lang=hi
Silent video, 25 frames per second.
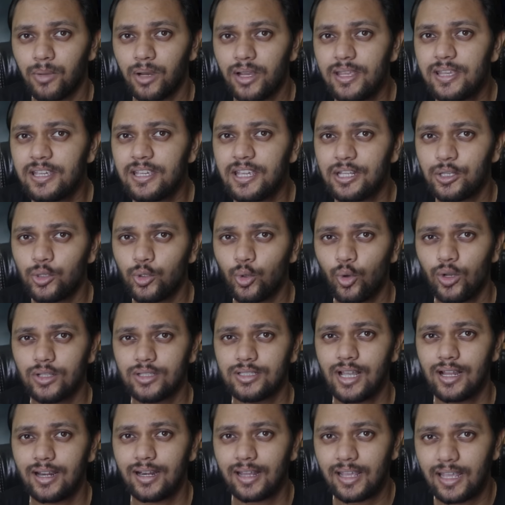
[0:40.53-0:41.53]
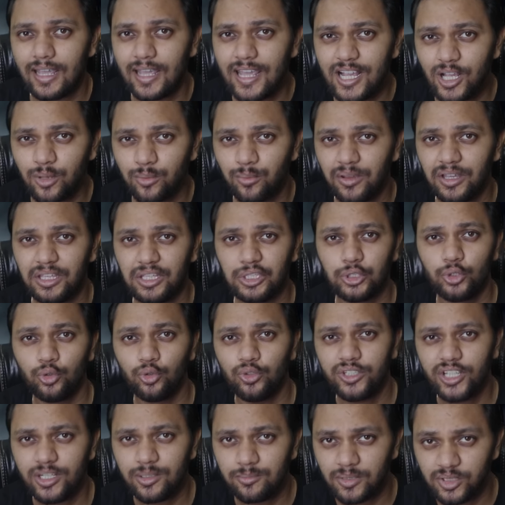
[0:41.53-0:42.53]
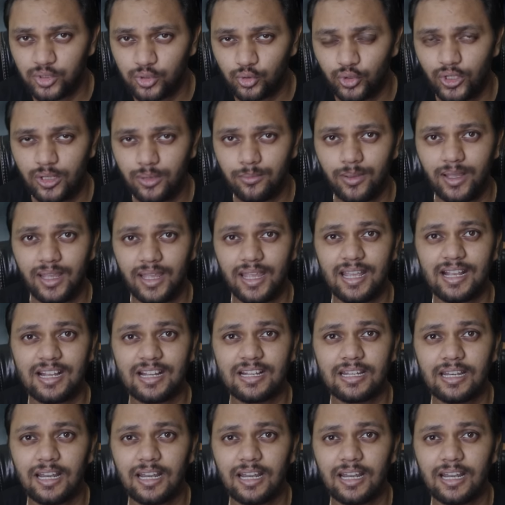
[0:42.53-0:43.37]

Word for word: मई के 2001 में यूनियन मसूरी में एक